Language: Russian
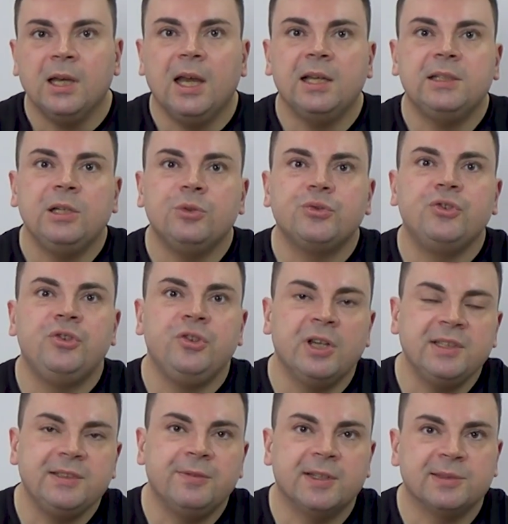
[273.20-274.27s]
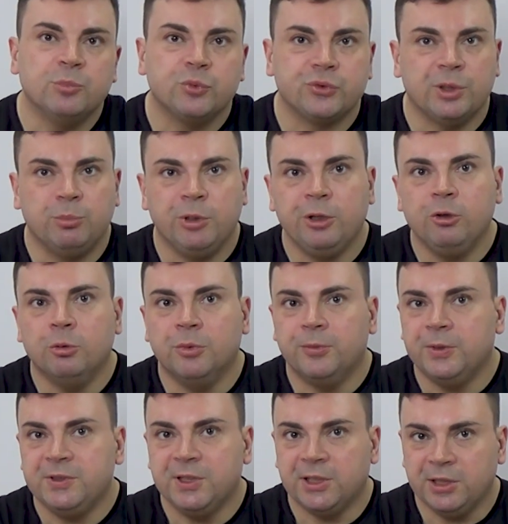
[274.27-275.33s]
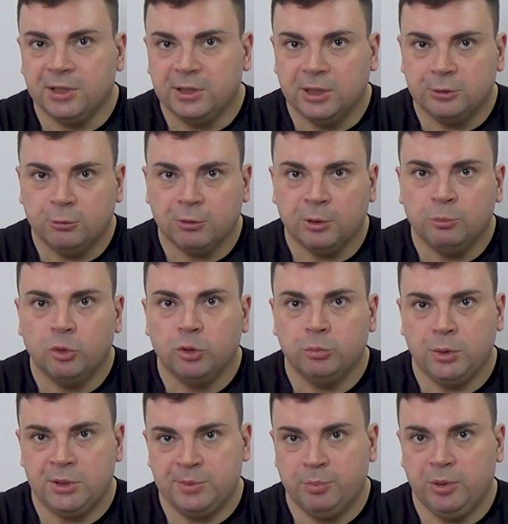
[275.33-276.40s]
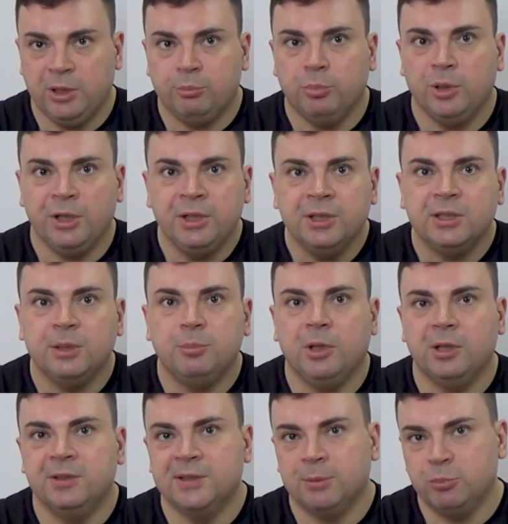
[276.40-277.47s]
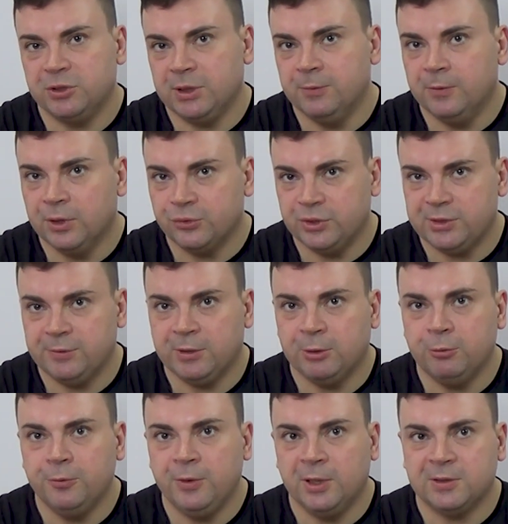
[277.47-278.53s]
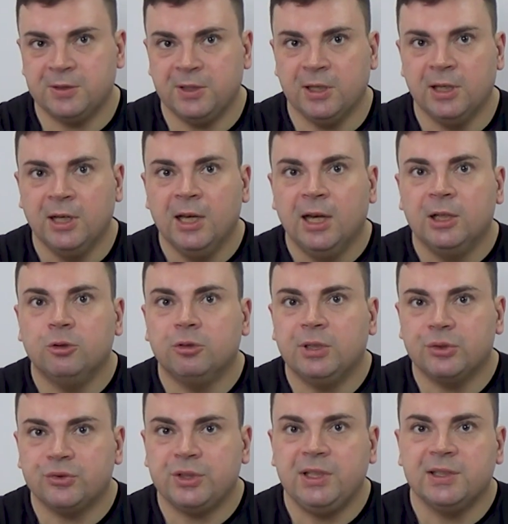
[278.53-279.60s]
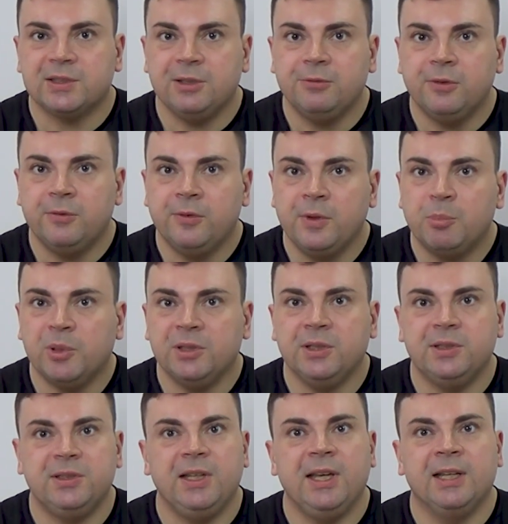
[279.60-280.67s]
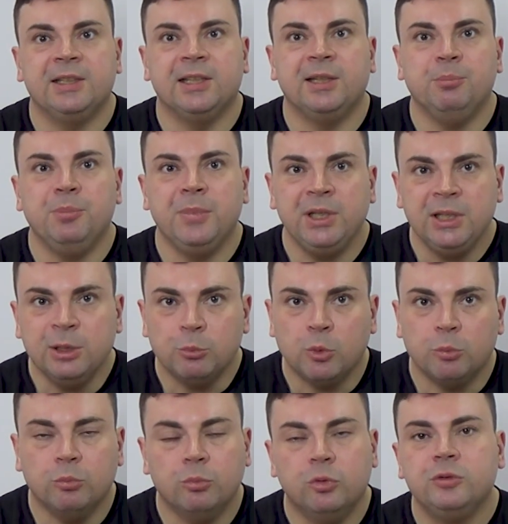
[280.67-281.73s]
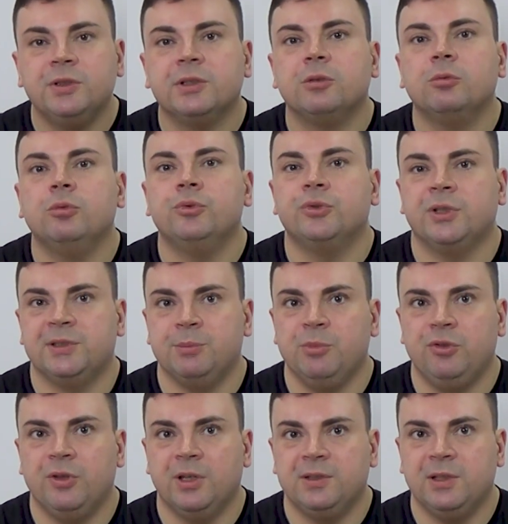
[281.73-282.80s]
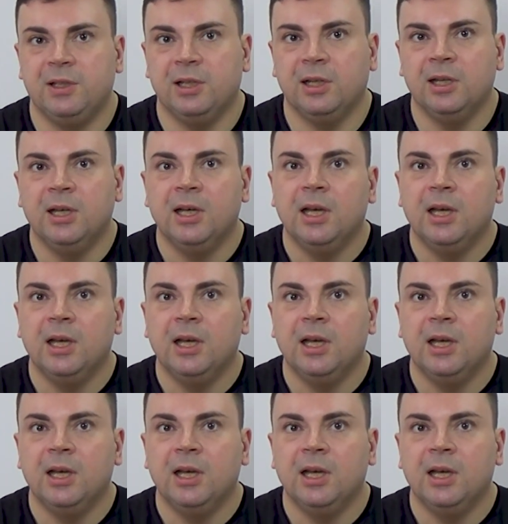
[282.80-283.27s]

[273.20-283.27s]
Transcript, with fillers: Это лишь часть возможных приемов и техник, которые могут быть предприняты перед запуском вашей цифровой версии. Но даже если вы выполните этот минимум, будет уже замечательно.